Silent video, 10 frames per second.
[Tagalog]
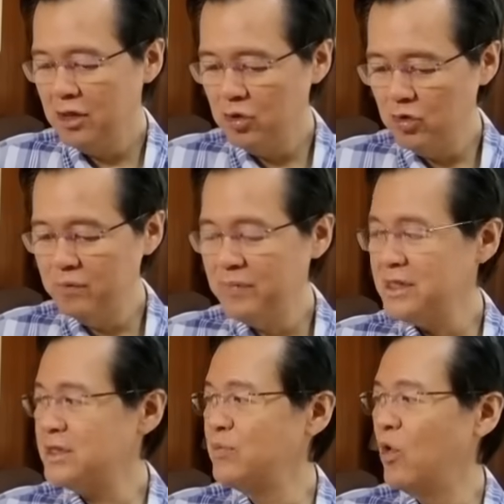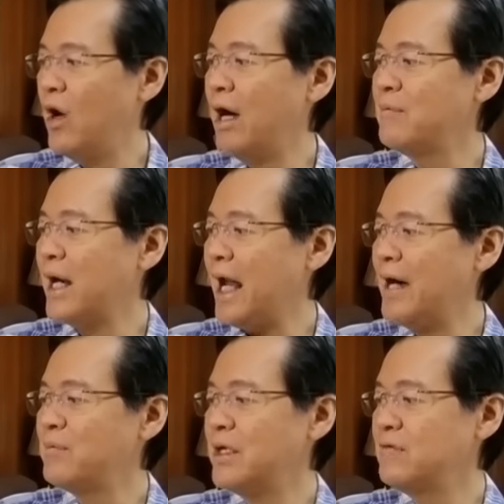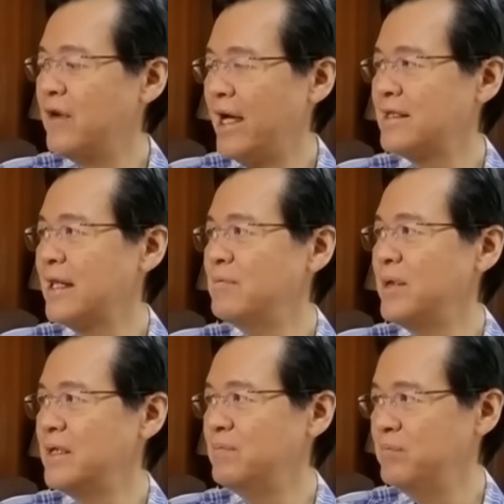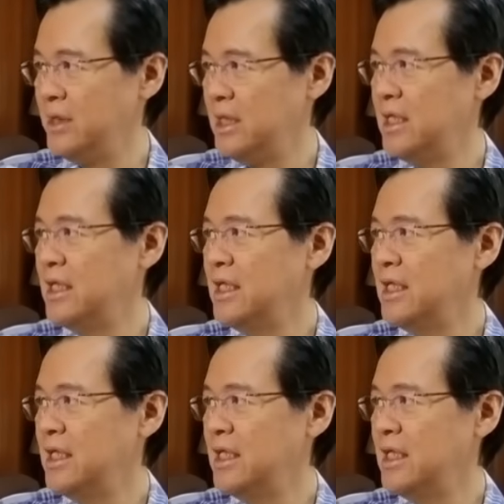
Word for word: yun mismo ang maraming vitamin B.